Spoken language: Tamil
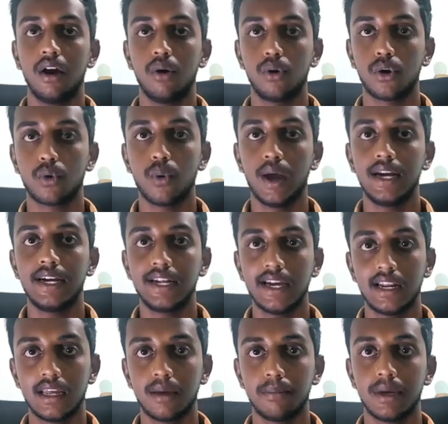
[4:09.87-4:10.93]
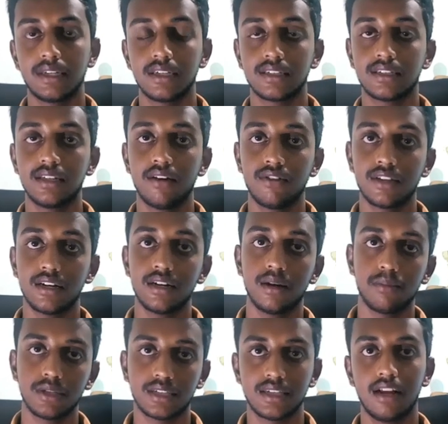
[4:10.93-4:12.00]
ஒரு குவாலிட்டியான இமேஜஸ் தான் வந்துட்டு
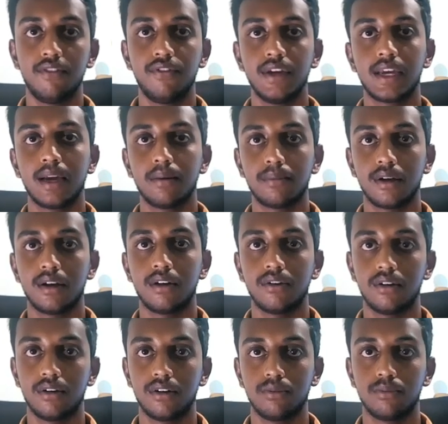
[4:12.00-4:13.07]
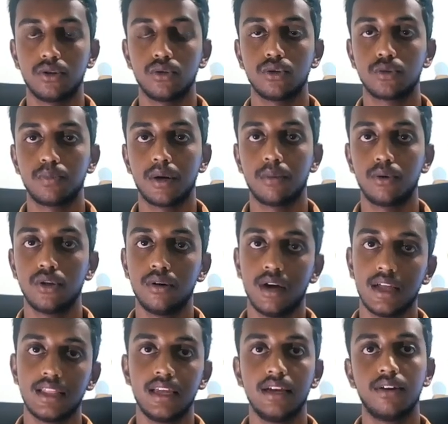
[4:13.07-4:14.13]
நம்ம செல்ஃபி கேமரா நம்ம யூஸ் பண்ணும்போதும்
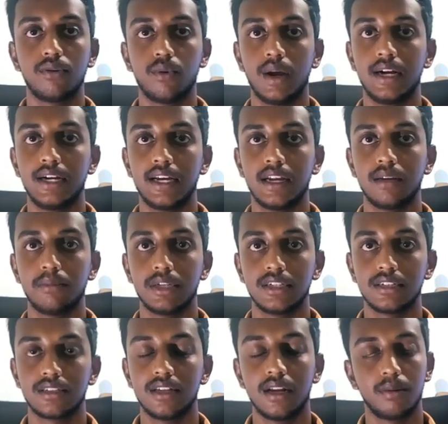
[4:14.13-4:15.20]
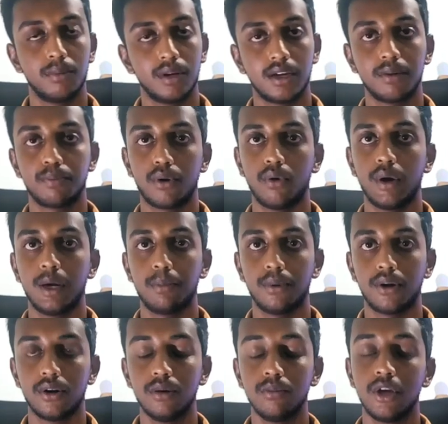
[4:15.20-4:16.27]
அதே குவாலிட்டியான இமேஜஸ் தான் நம்மளுக்கு ப்ரொவைட்
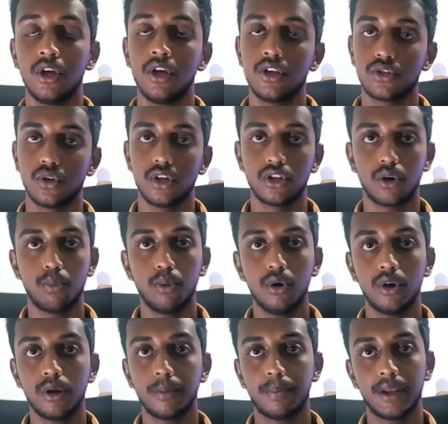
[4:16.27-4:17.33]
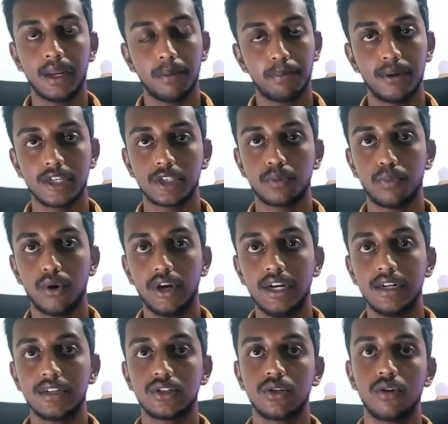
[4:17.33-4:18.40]
பண்ணும் ஸோ அது ரொம்ப ஒரு பெரிய ப்ளஸ்
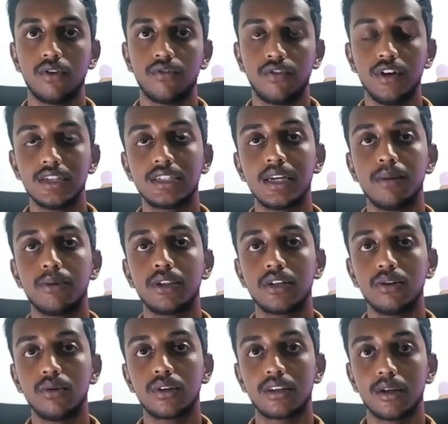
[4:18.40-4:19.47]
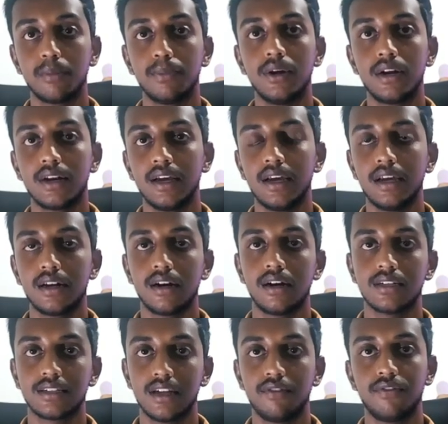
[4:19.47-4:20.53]
பாயிண்ட் ஸோ ஃபர்ஸ்ட் டைம் வந்துட்டு ஒரு ட்ரிபிள் ரேர்
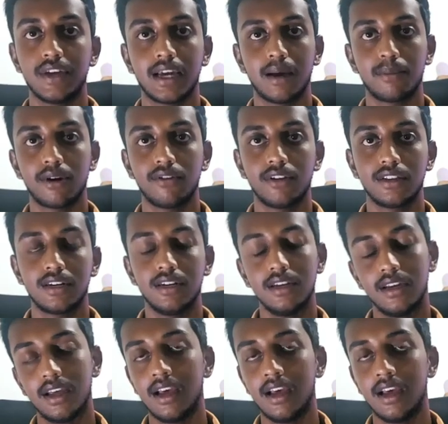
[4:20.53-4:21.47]
செல்ஃபி கேமரா வந்துட்டு